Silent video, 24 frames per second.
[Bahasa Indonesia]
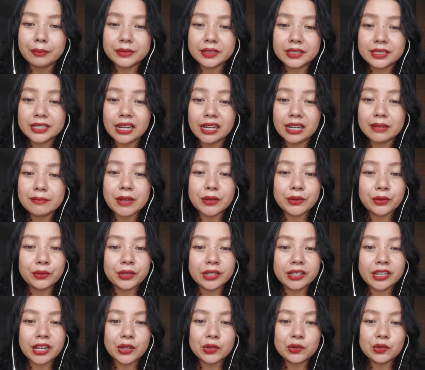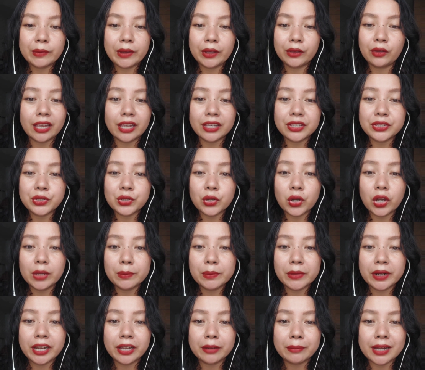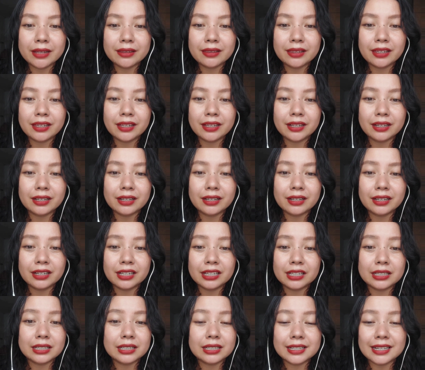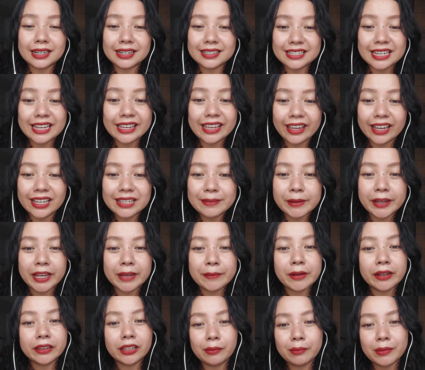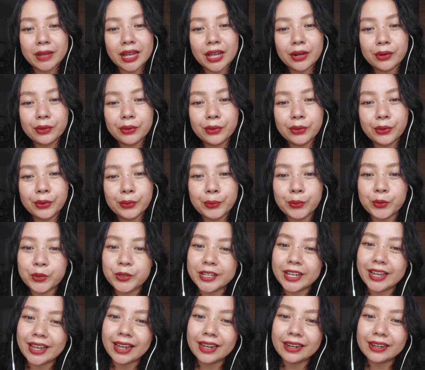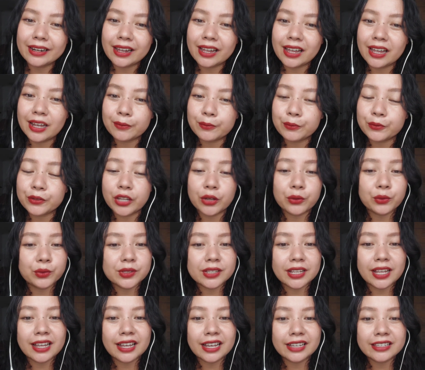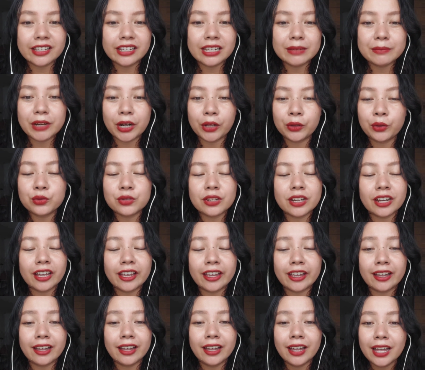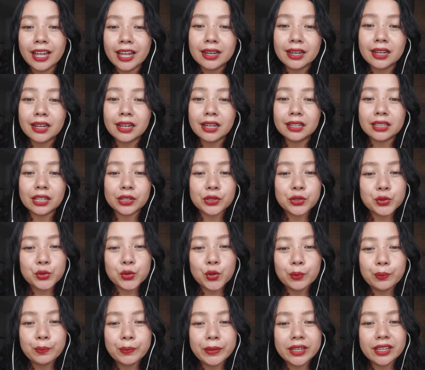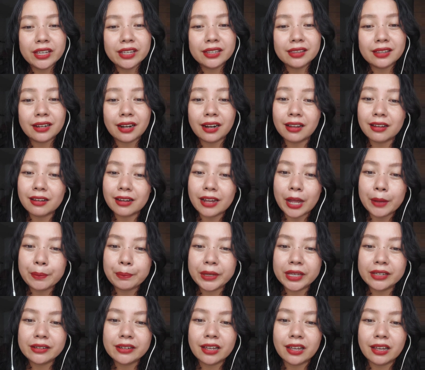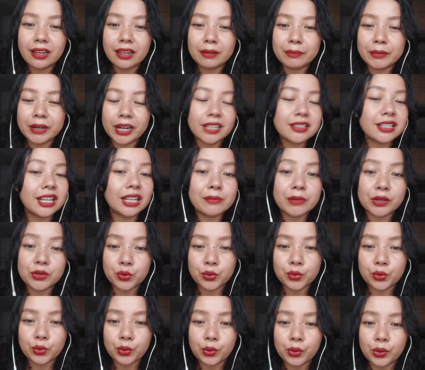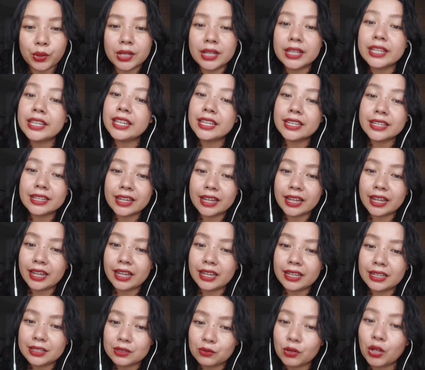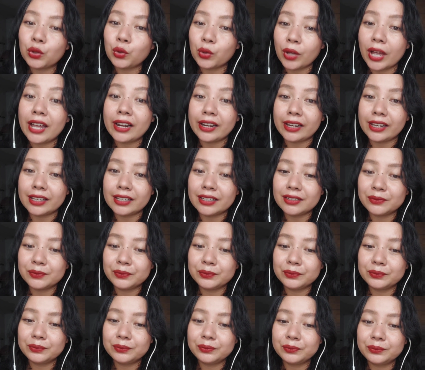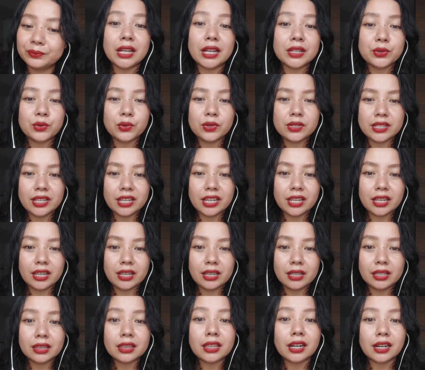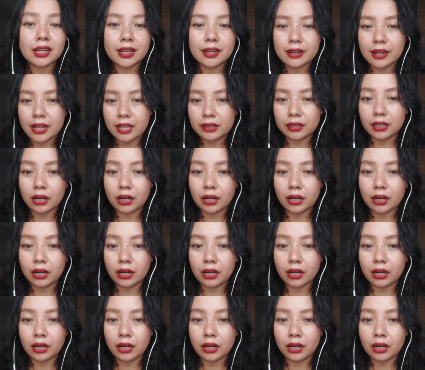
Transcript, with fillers: Jadi Mbak Susi dan suami enjoy menikmati e, kerjanya ya sebagai pengantin baru, punya anak, punya usaha. Jadi mereka tuh sudah kayak e, tercukupi, terlengkapi dan mereka sangat bersyukur hingga suatu hari Mbak Susi terkena